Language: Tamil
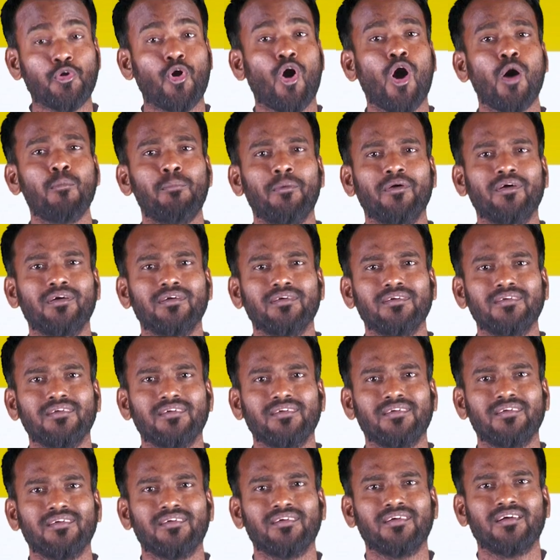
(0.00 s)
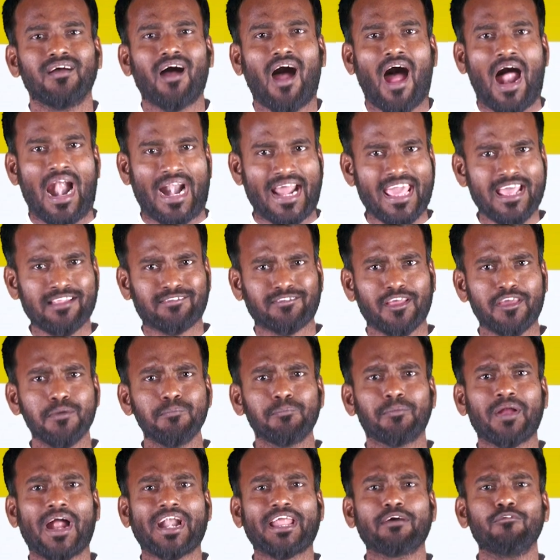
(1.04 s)
யோபு
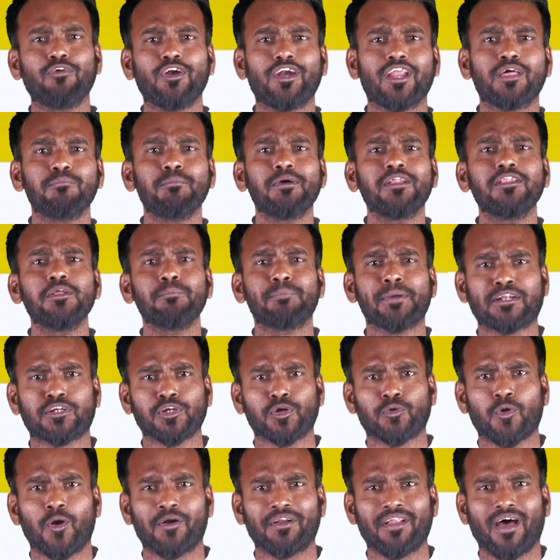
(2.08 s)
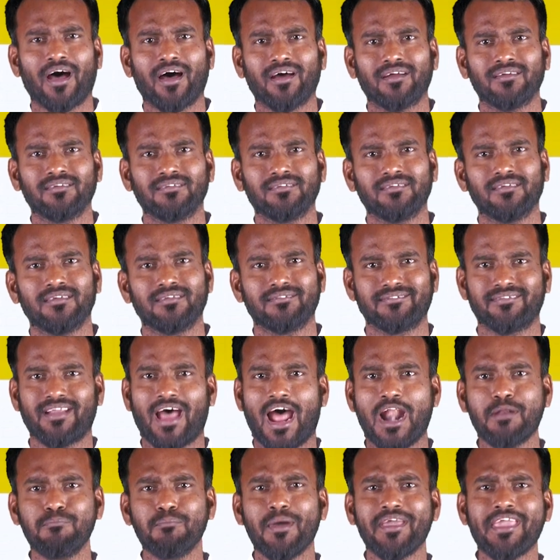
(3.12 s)
அனைத்தையும் கடவுளிடமிருந்து பெற்றுக்கொண்டார்
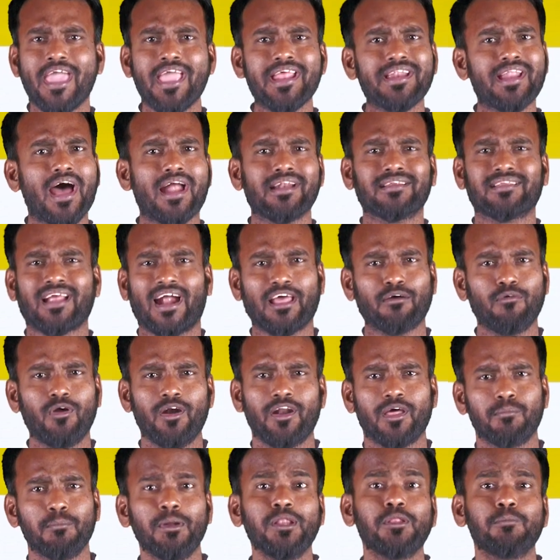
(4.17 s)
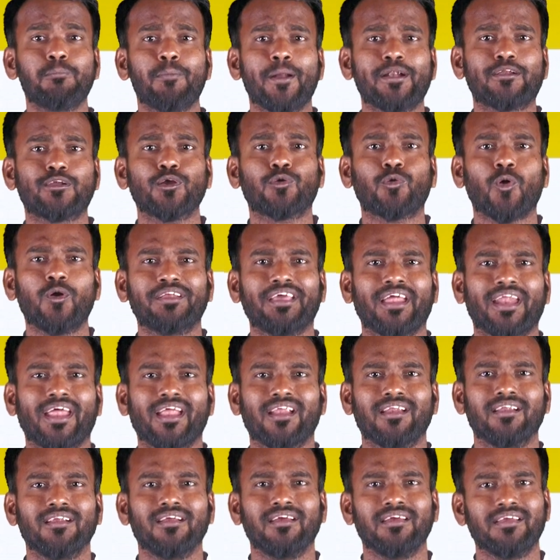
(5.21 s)
நன்மையை நான் கடவுளிடமிருந்து
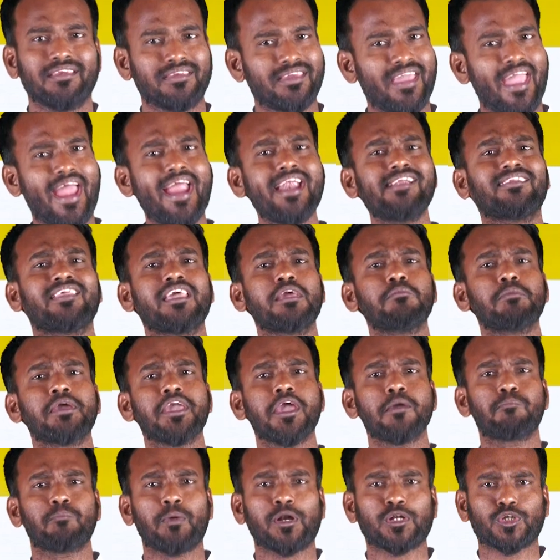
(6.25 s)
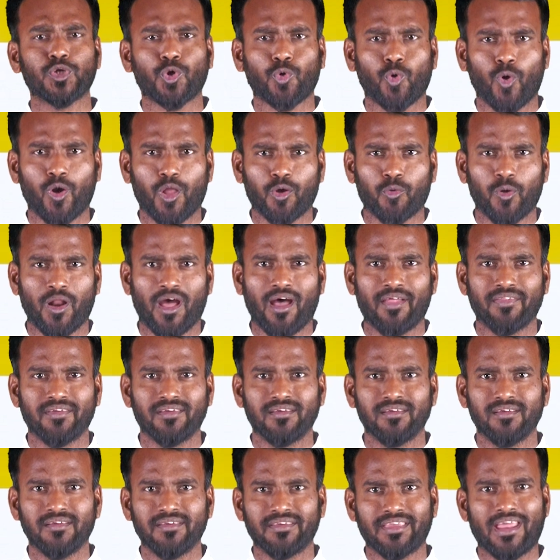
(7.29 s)
பெற்றுக்கொள்கிறேன் ஏன் தீமையை பெற்றுக்கொள்ளக்கூடாது
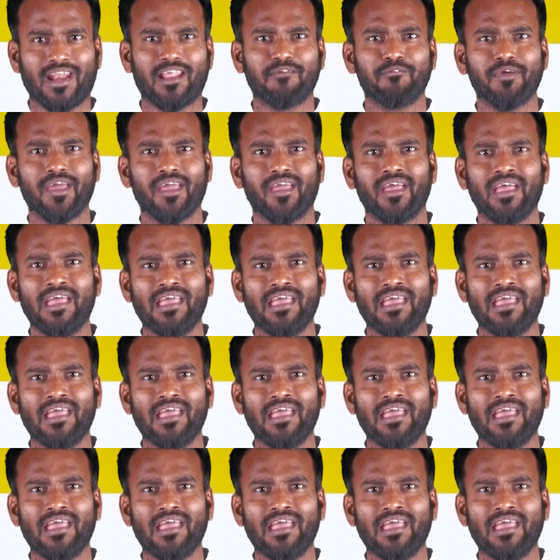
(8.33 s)
எனவே